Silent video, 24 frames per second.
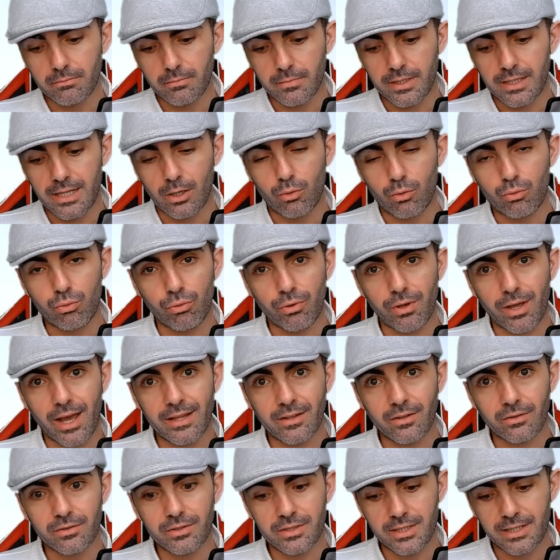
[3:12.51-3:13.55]
Il a couru
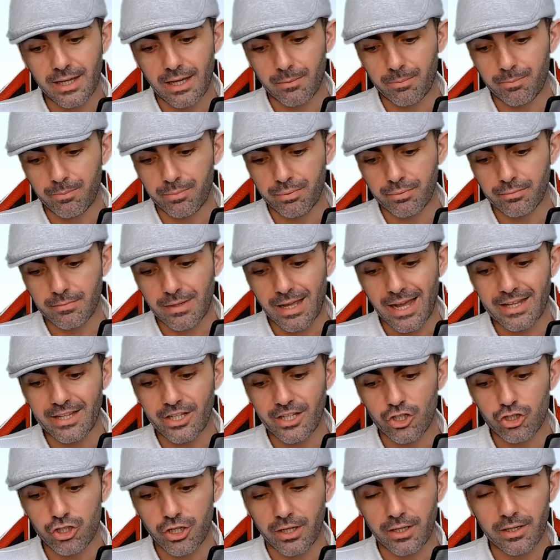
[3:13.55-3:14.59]
un handicap, un
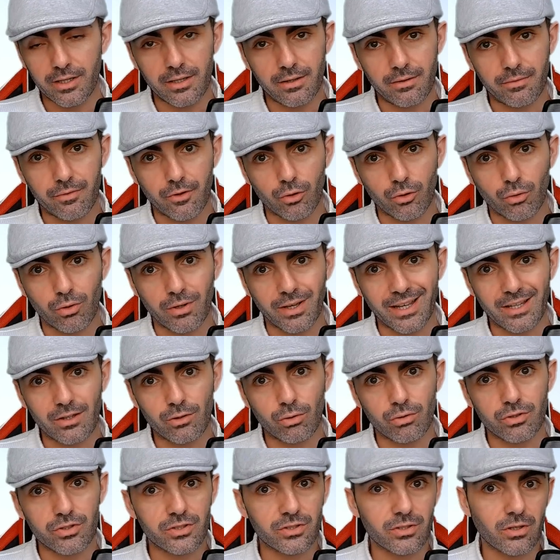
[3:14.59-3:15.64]
échec. Il fait entre
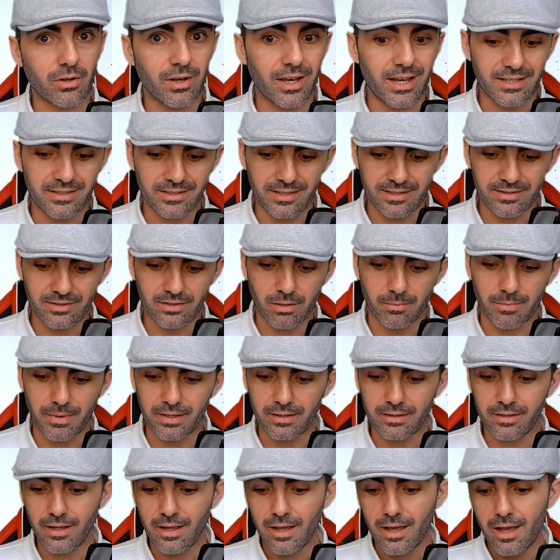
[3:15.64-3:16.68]
1400 et 1600
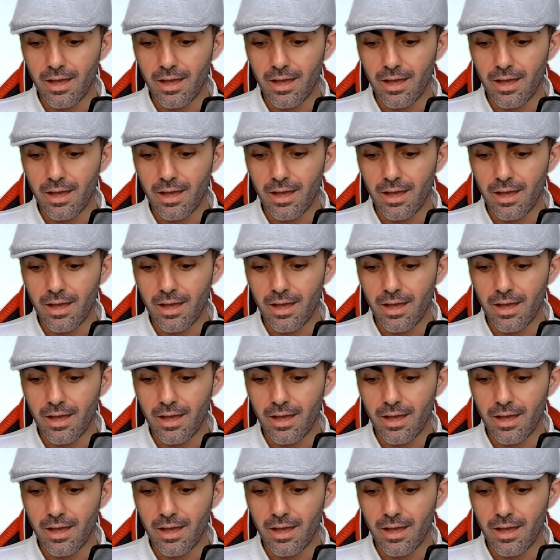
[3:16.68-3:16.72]
mètres.